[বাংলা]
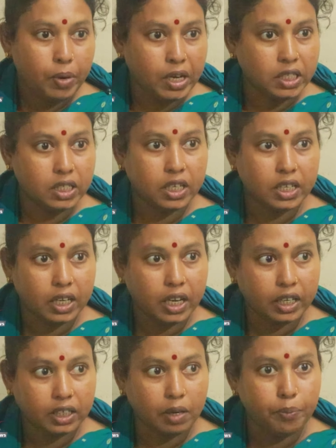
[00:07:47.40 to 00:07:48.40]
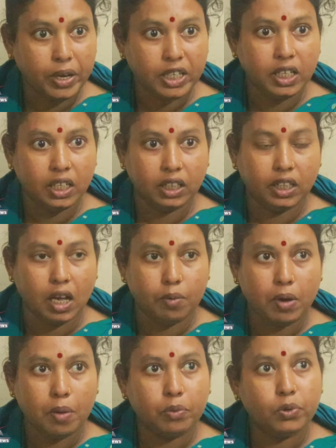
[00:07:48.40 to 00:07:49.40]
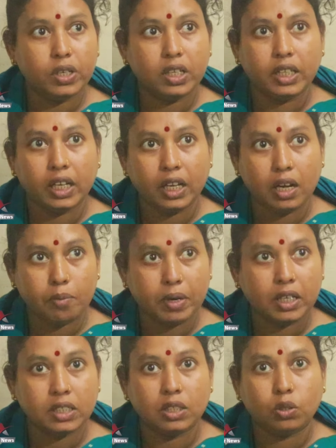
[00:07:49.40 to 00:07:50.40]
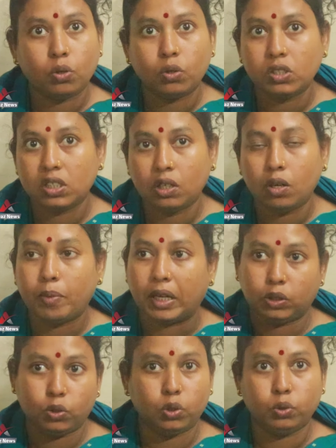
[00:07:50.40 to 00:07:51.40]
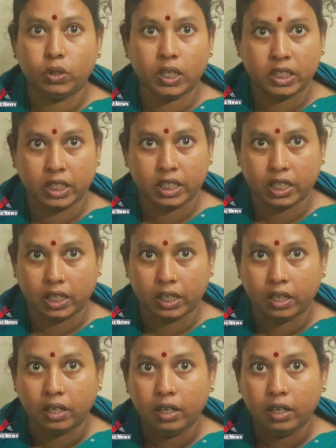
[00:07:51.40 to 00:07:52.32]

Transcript: পাঁচ হাজার টাকা একটা মেশিনের দাম আমি কই কি দেখেন আমার কাছে তখন ছিল মাত্র দুই হাজার টাকা